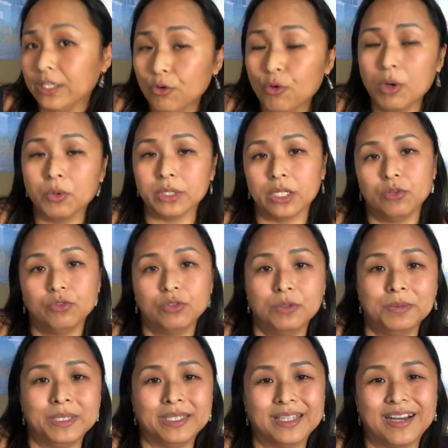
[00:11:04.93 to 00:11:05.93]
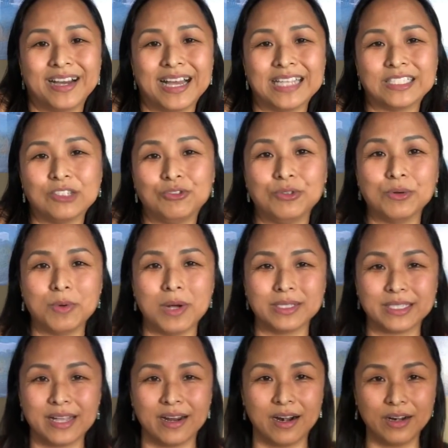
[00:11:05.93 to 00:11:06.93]
阅我的 YouTube 频道，还是去我网
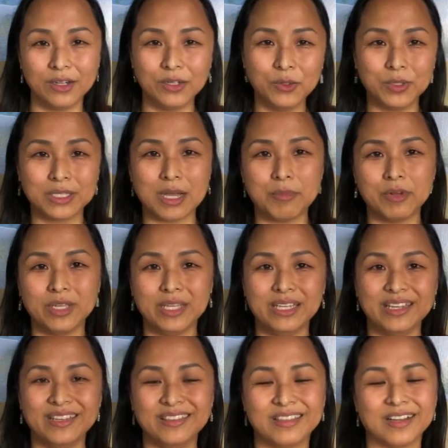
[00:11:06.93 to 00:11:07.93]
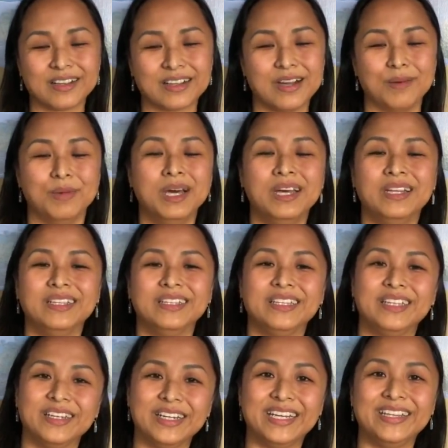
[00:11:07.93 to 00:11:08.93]
站 r u w e n dot com。
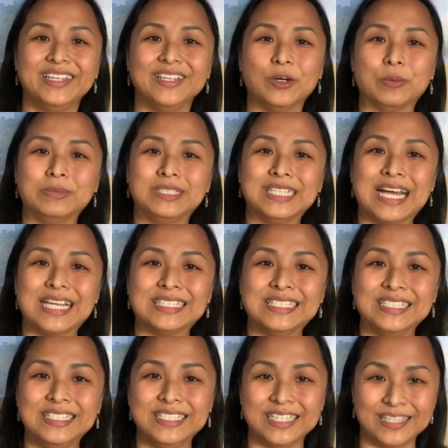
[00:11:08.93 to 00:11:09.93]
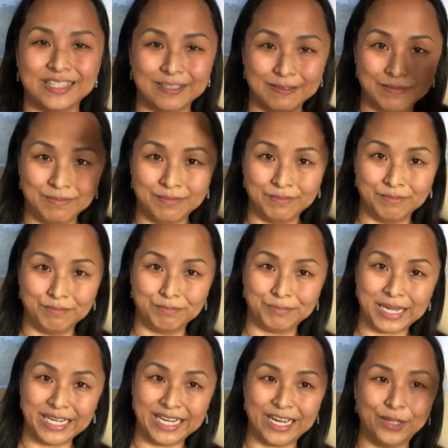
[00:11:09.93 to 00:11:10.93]
天 i a 我们下次
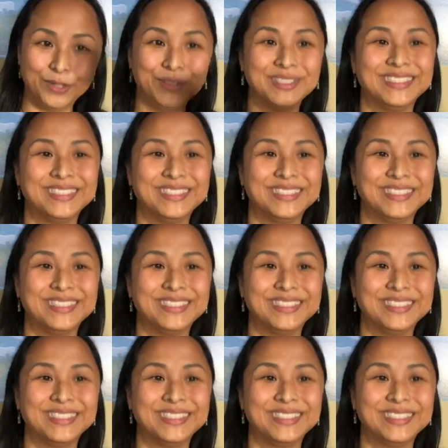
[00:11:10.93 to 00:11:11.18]
见，Bye now。